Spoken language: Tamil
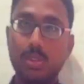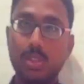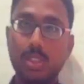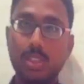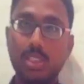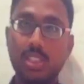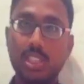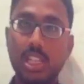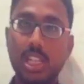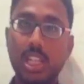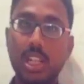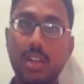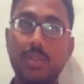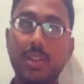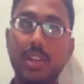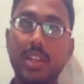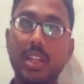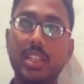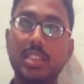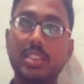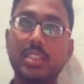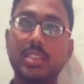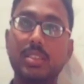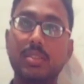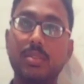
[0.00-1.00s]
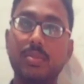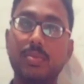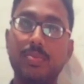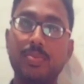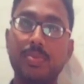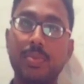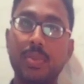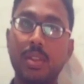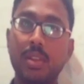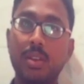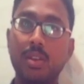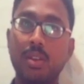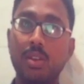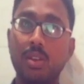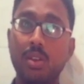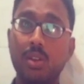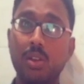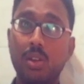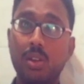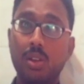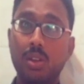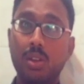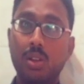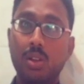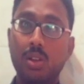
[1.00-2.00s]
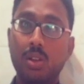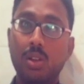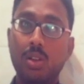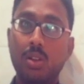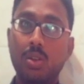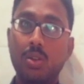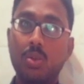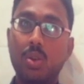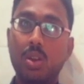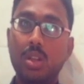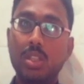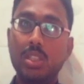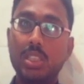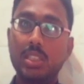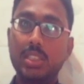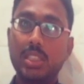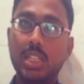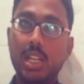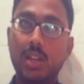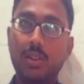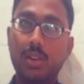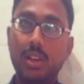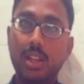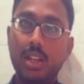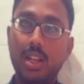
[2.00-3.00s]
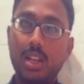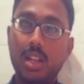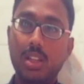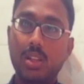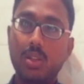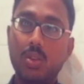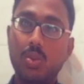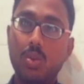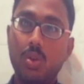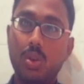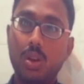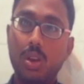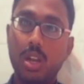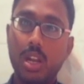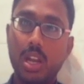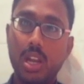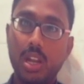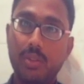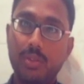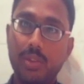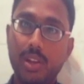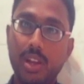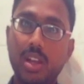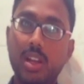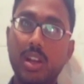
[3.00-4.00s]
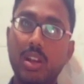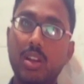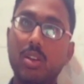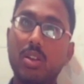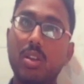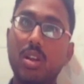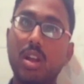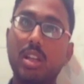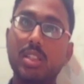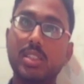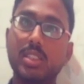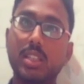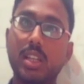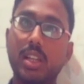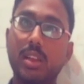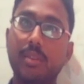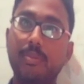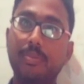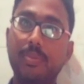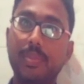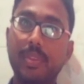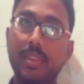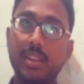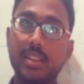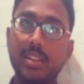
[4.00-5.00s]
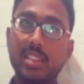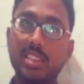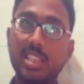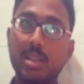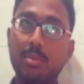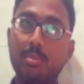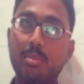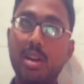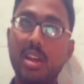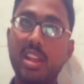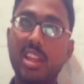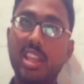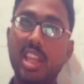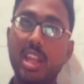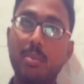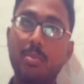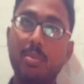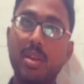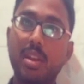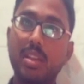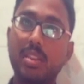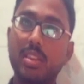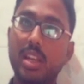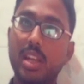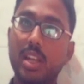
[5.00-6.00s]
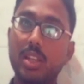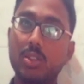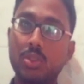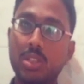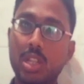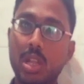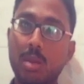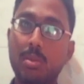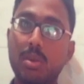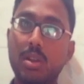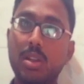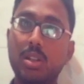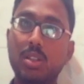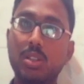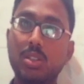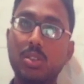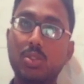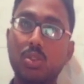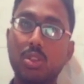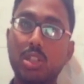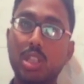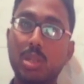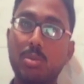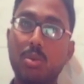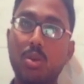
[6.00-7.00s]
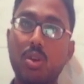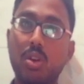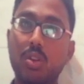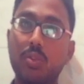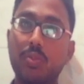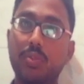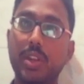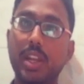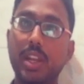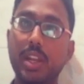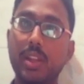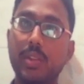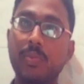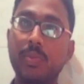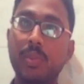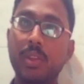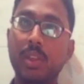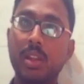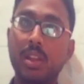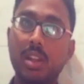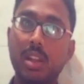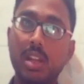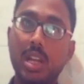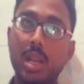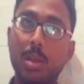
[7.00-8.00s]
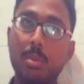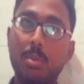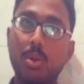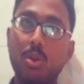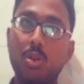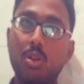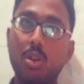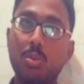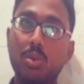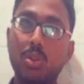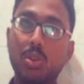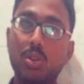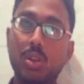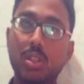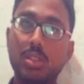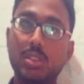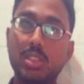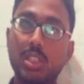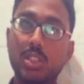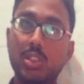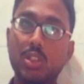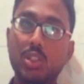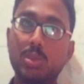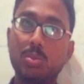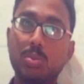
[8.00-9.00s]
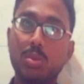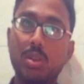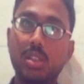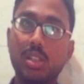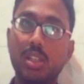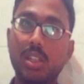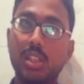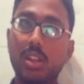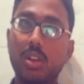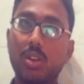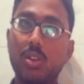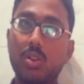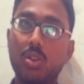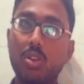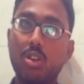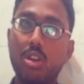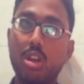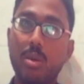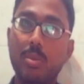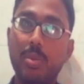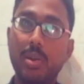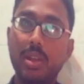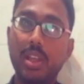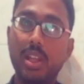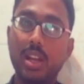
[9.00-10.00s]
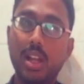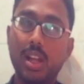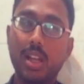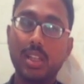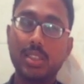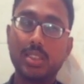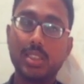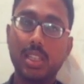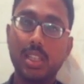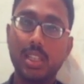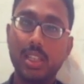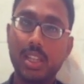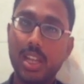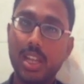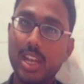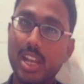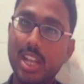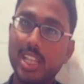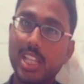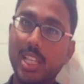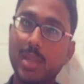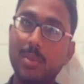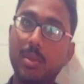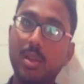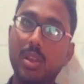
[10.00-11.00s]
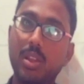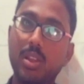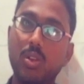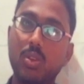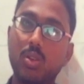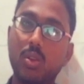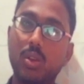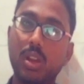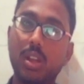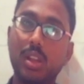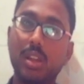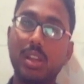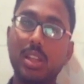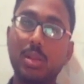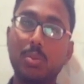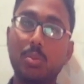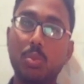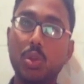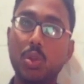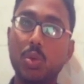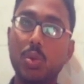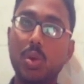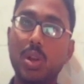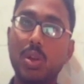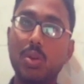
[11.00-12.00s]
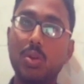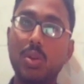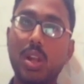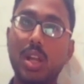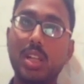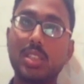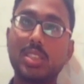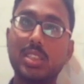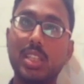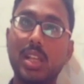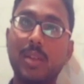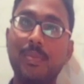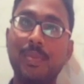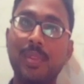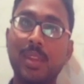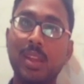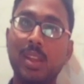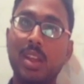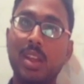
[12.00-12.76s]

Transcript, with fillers: இன்ஜினியர் விக்னேஷ் குறைஞ்ச செலவில் எல்லாத்துக்கும் ஒரு நல்ல வீடு கட்டணும் ஆசைங்க சம்பாதிக்கிற பணத்தில் நமக்குன்னு சொந்தமாக ஒரு வீடு நம்ம குடும்பத்தோட சந்தோஷமாக அதில் இருக்கணும் அப்படிங்கிற ஆசை எல்லாத்துக்குமே இருக்குங்க இது பொதுவான ஒரு ஆசை தான்